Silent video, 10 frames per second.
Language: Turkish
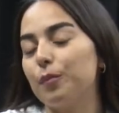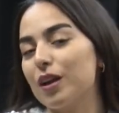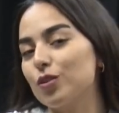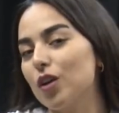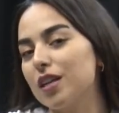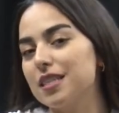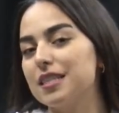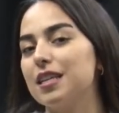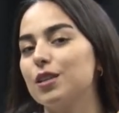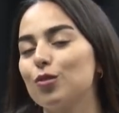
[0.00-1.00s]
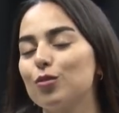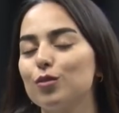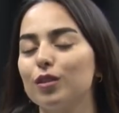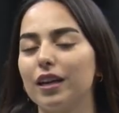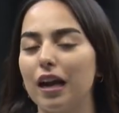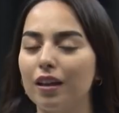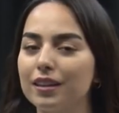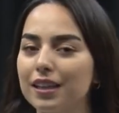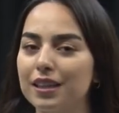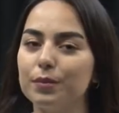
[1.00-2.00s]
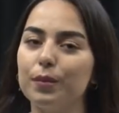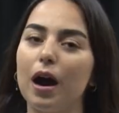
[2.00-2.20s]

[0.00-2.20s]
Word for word: Ben şu an sizlere sözlü olarak anlattım